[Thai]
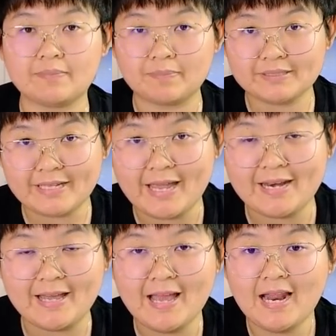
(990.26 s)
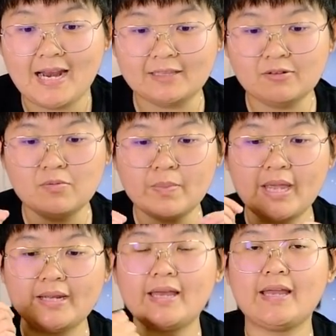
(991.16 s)
99.97% และตัวอุ้มเอ
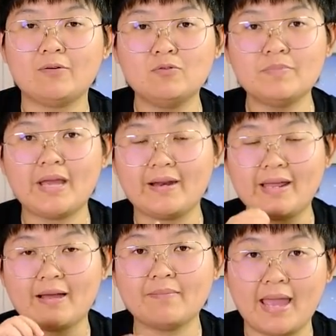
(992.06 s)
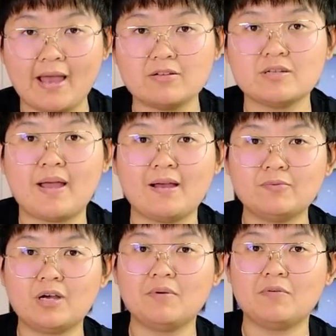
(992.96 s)
งเนี่ยอุ้มเนี่ยเลี้ยงแมวใช่ไหมอุ้ม
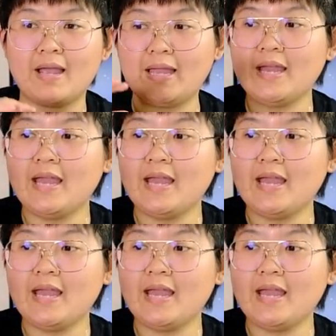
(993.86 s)
ก็ไปไว้